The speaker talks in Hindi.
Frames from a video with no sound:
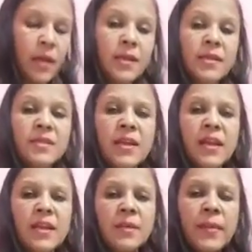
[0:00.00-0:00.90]
इस
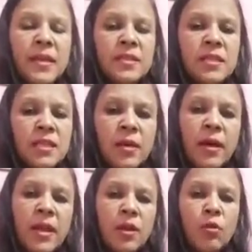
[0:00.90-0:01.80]
तरह के मानसिकता
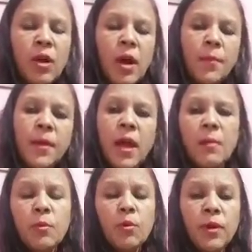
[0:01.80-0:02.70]
वाले लोग अपने
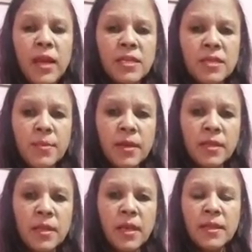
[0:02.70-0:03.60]
आप को
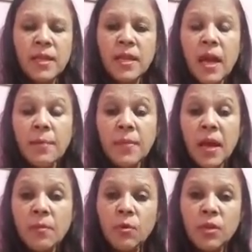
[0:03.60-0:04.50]
राष्ट्रभक्त कहते हैं या अपने
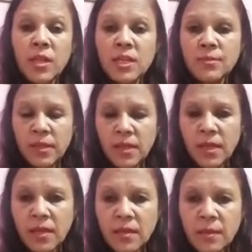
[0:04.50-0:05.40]
आप को देशभक्त
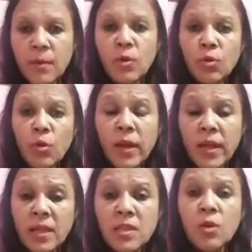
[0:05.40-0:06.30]
कहते हैं मैं उनको
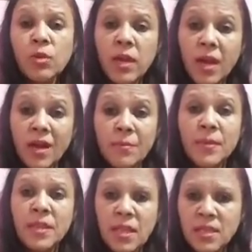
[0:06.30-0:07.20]
कहना चाहूंगी
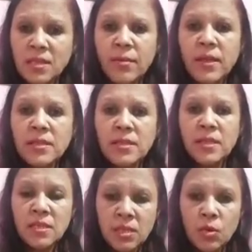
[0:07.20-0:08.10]
अरविंद केजरीवाल जी
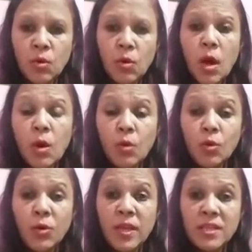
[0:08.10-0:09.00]
से सीखो
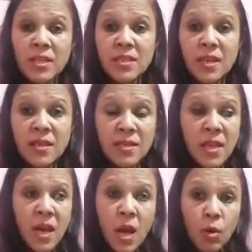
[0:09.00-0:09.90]
उन्होंने जिस तरह से
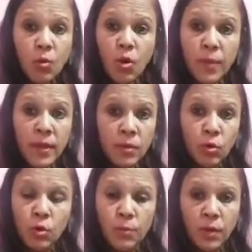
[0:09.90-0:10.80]
वो भी
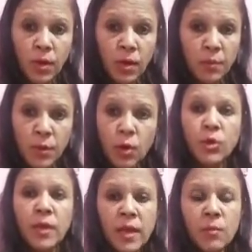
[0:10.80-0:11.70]
धुर
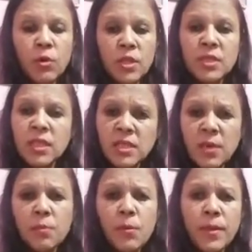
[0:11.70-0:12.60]
विरोधी है मोदी जी के
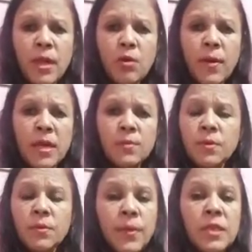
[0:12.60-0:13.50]
सबको पता है वो
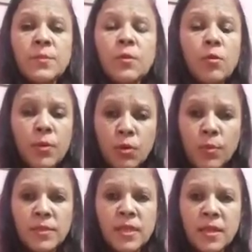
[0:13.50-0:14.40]
भाजपा को बिल्कुल
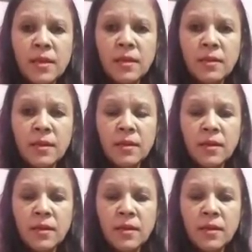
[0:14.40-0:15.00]
पसंद नहीं करते